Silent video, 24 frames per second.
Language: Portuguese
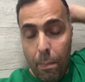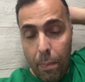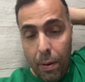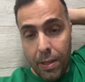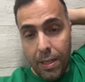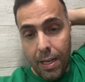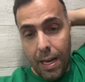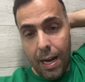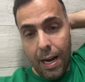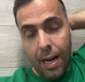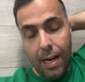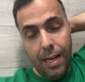
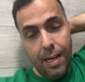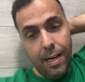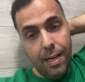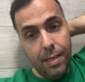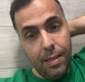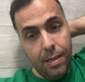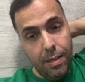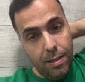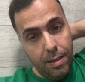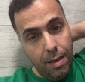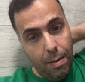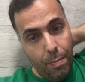Pois é, galera,
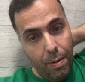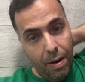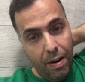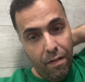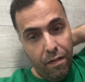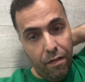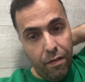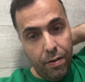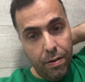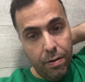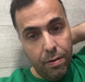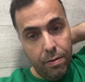essa
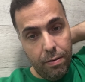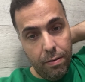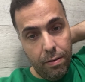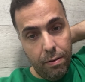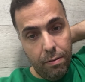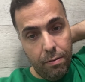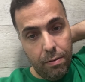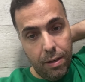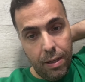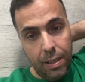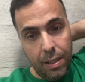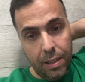semana
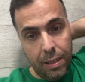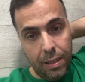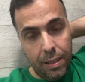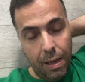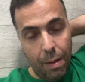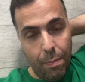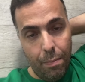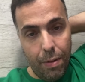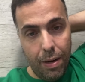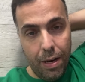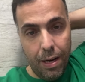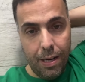foi uma
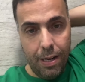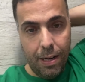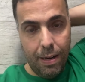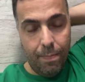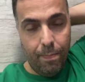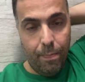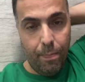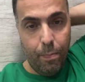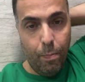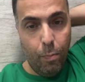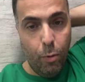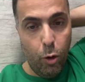
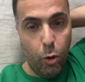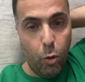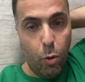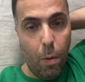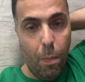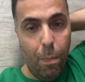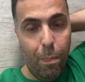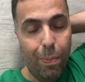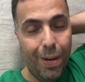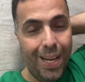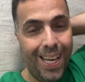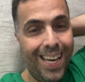semana muito
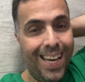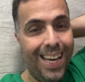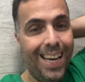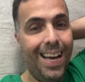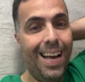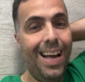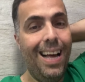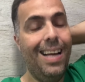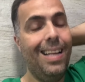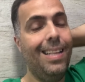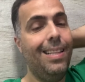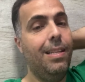
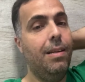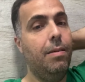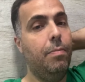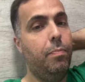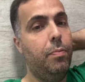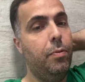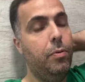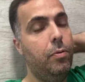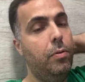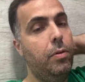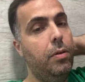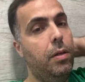complicada
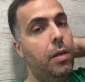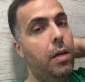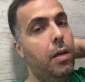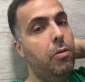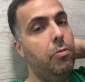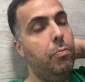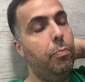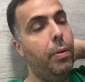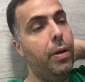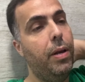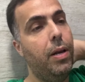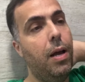para o
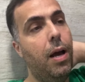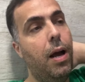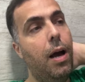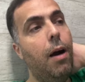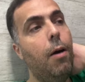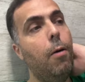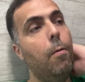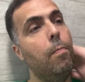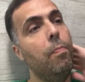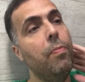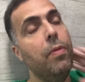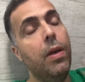direito
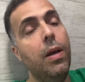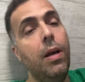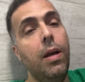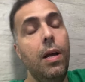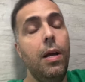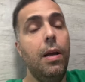penal,